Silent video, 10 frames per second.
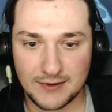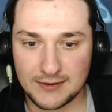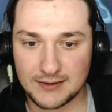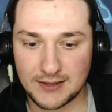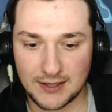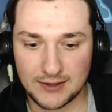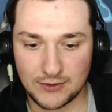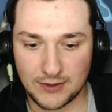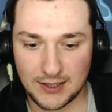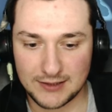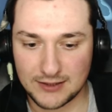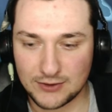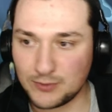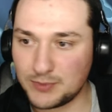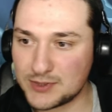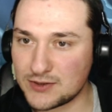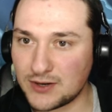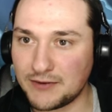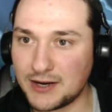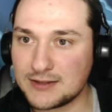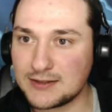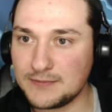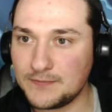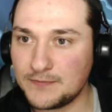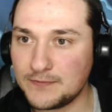Intanto altre truppe sono arrivate.